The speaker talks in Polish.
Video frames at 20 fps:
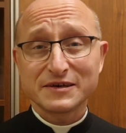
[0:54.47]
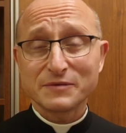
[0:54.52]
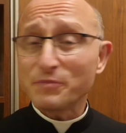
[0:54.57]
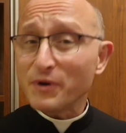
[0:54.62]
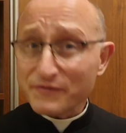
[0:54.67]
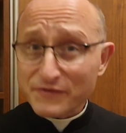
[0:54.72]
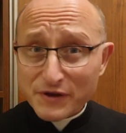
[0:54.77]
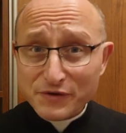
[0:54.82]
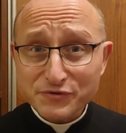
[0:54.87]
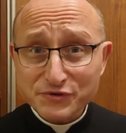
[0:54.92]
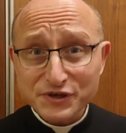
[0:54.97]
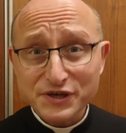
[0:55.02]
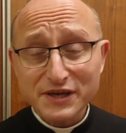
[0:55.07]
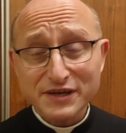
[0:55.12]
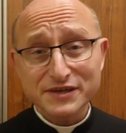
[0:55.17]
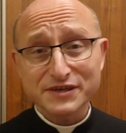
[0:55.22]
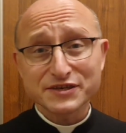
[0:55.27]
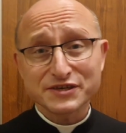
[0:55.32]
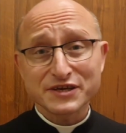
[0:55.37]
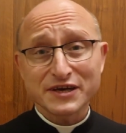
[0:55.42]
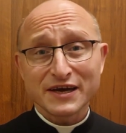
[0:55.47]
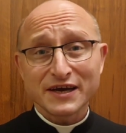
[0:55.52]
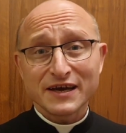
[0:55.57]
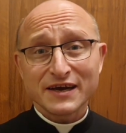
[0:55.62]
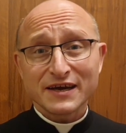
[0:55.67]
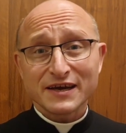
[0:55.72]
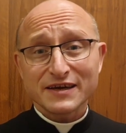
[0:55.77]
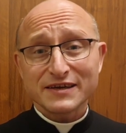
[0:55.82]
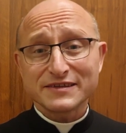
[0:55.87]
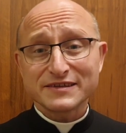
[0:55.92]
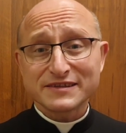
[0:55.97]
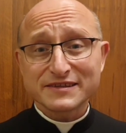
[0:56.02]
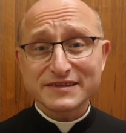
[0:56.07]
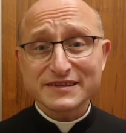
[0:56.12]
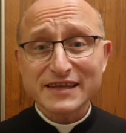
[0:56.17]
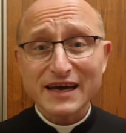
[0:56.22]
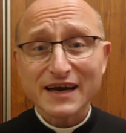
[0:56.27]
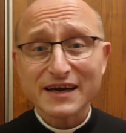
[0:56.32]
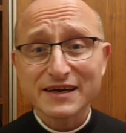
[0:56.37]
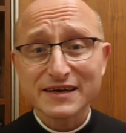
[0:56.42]
Pewnie już kiedyś y,
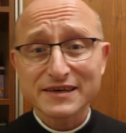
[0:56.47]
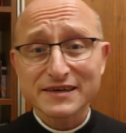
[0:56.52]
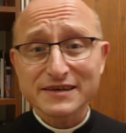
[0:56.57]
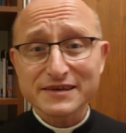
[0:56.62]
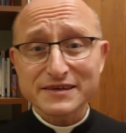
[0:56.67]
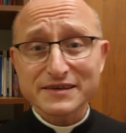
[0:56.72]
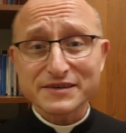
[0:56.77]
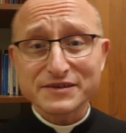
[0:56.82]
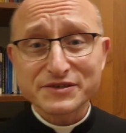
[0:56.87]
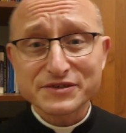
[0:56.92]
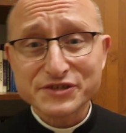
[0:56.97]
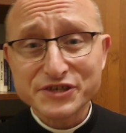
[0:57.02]
tak y,